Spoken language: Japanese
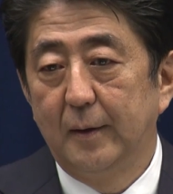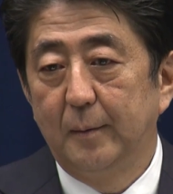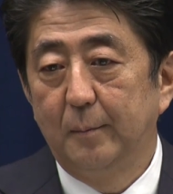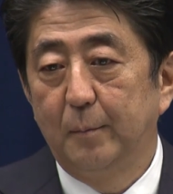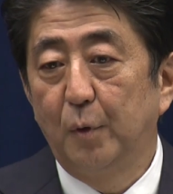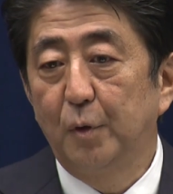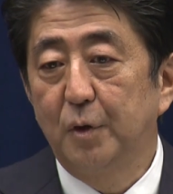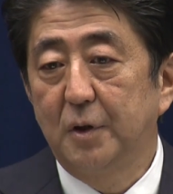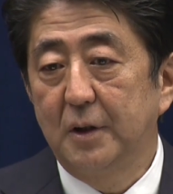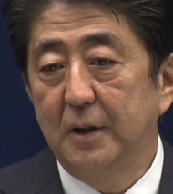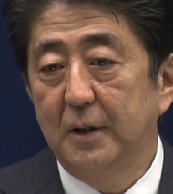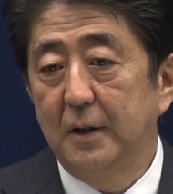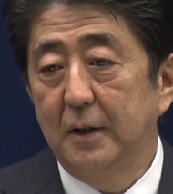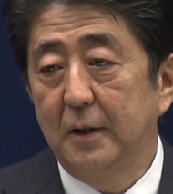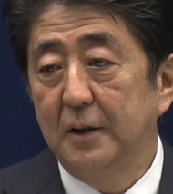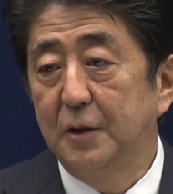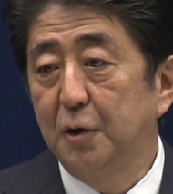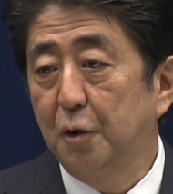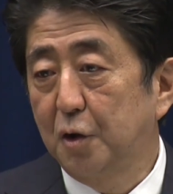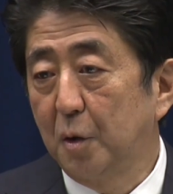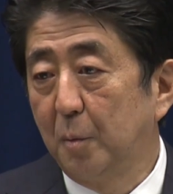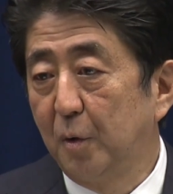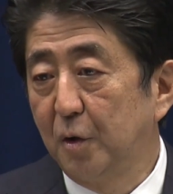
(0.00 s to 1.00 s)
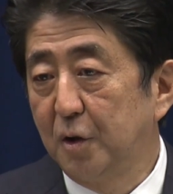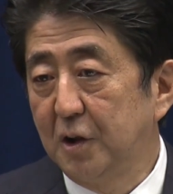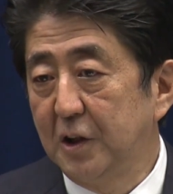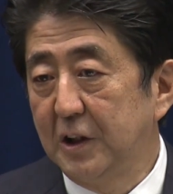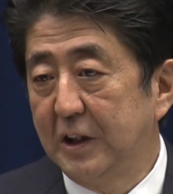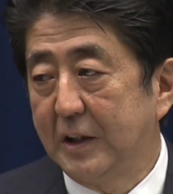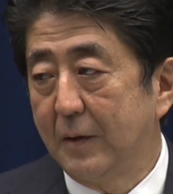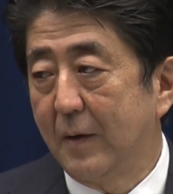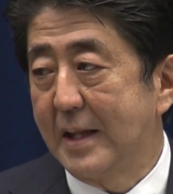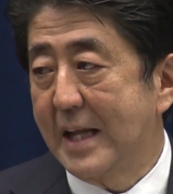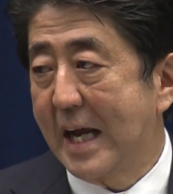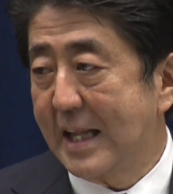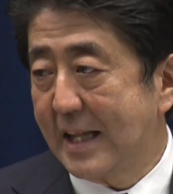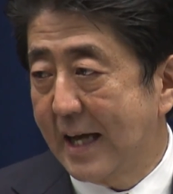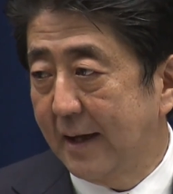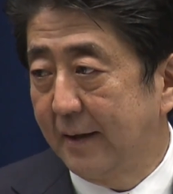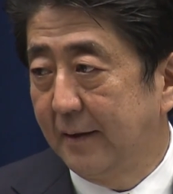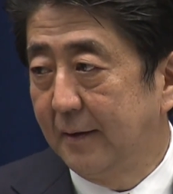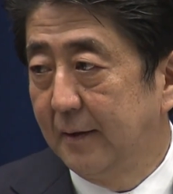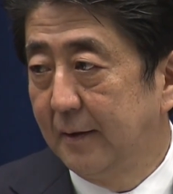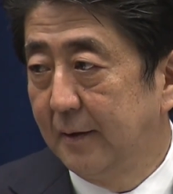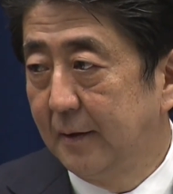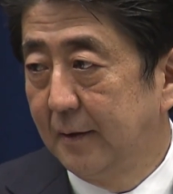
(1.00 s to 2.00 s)
う用いてはならない
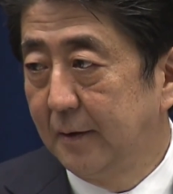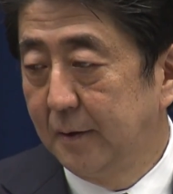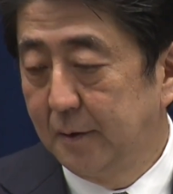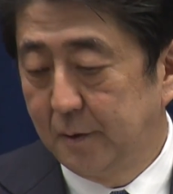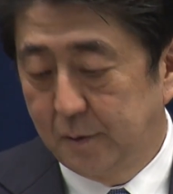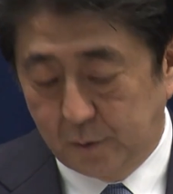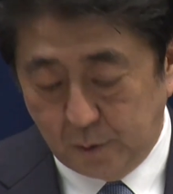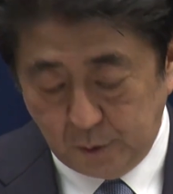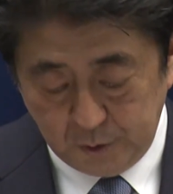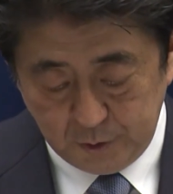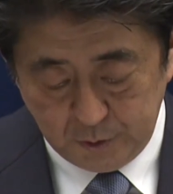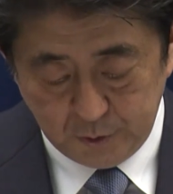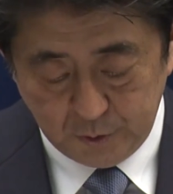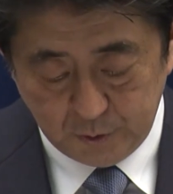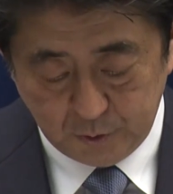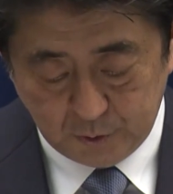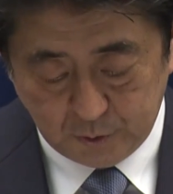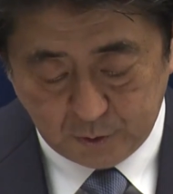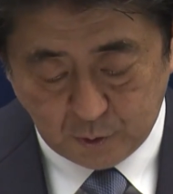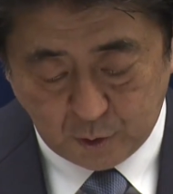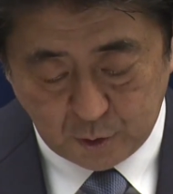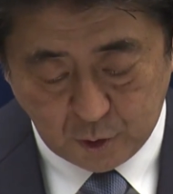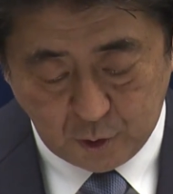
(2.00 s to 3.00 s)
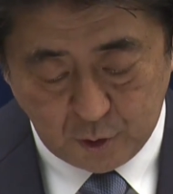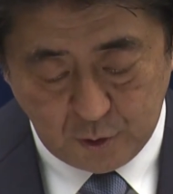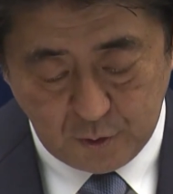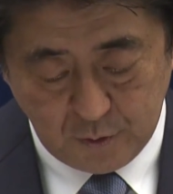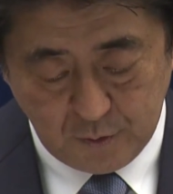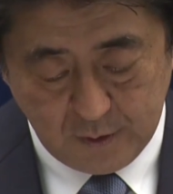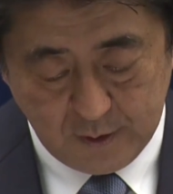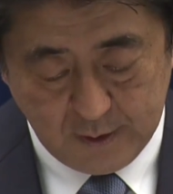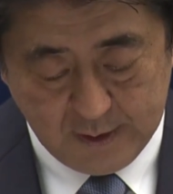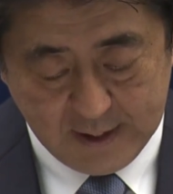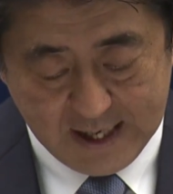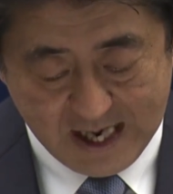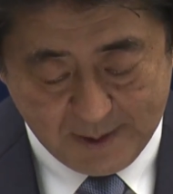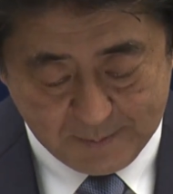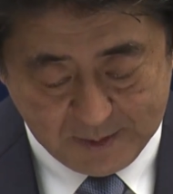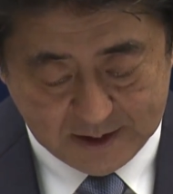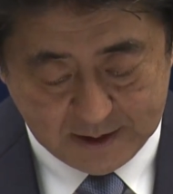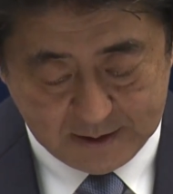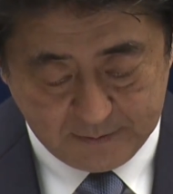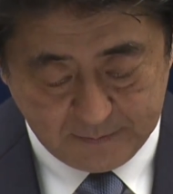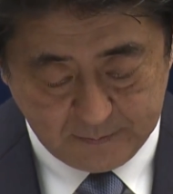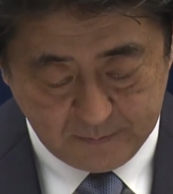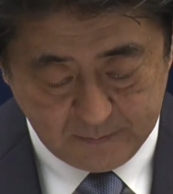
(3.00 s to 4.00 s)
ということでありま
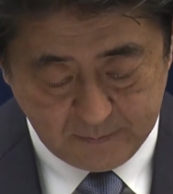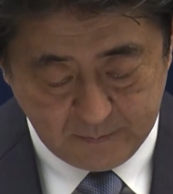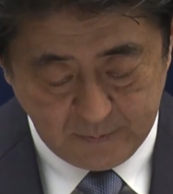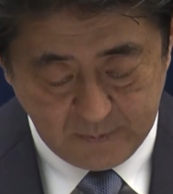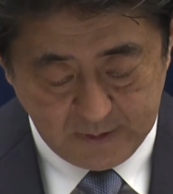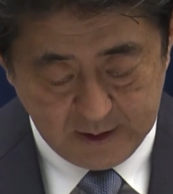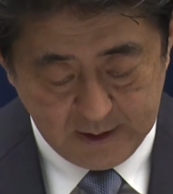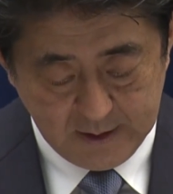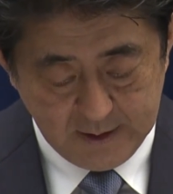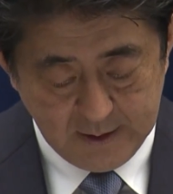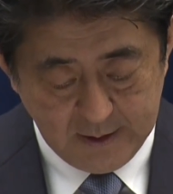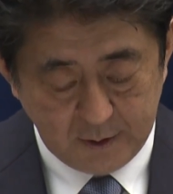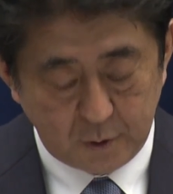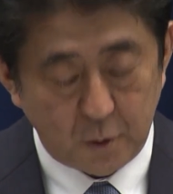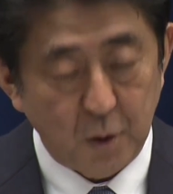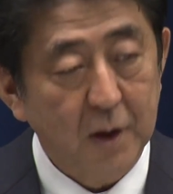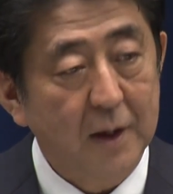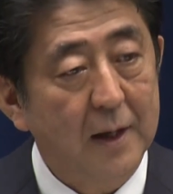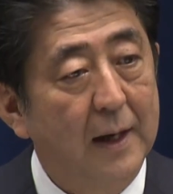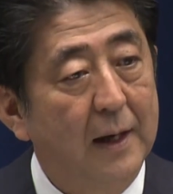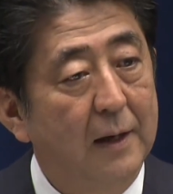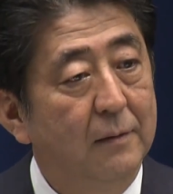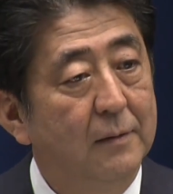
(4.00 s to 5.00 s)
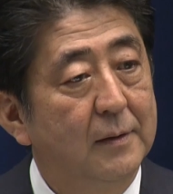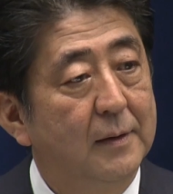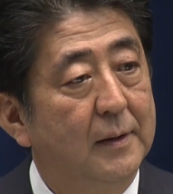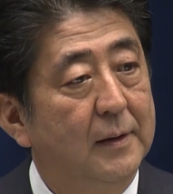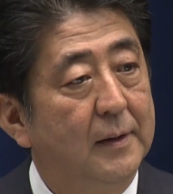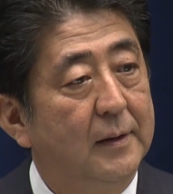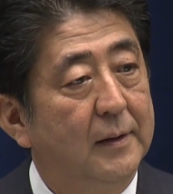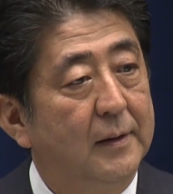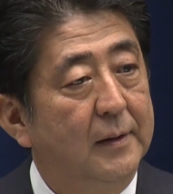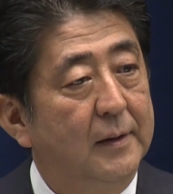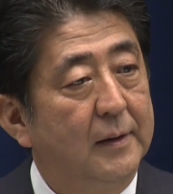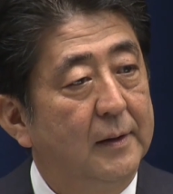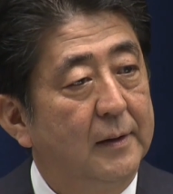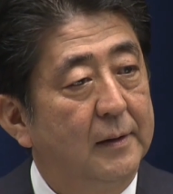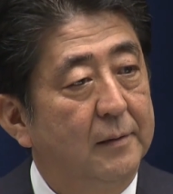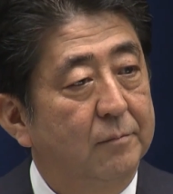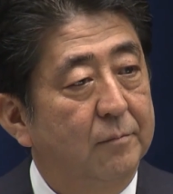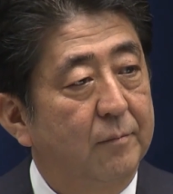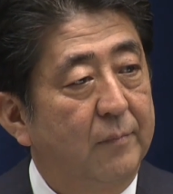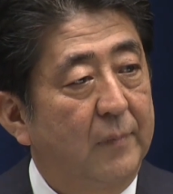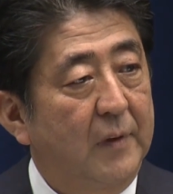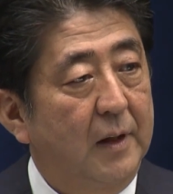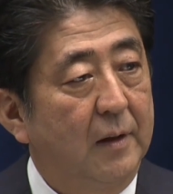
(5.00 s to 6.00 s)
す。これが
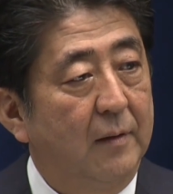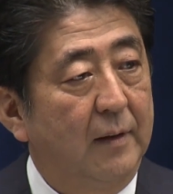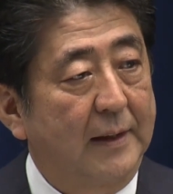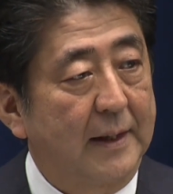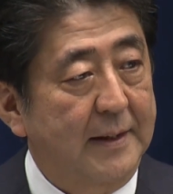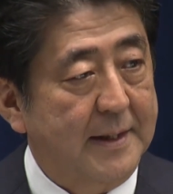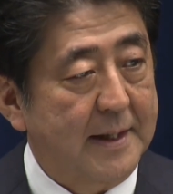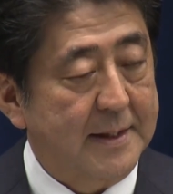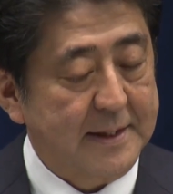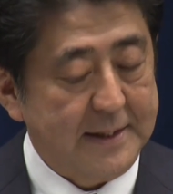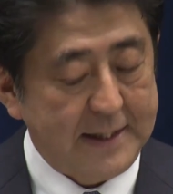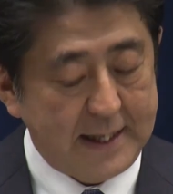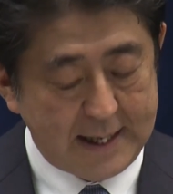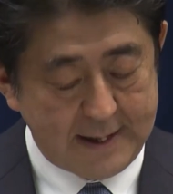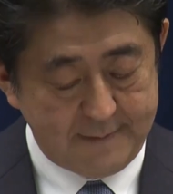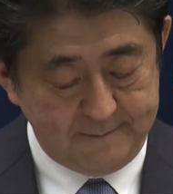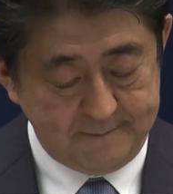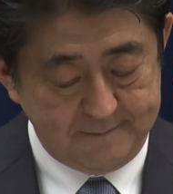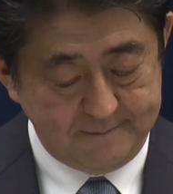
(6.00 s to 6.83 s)
私たちが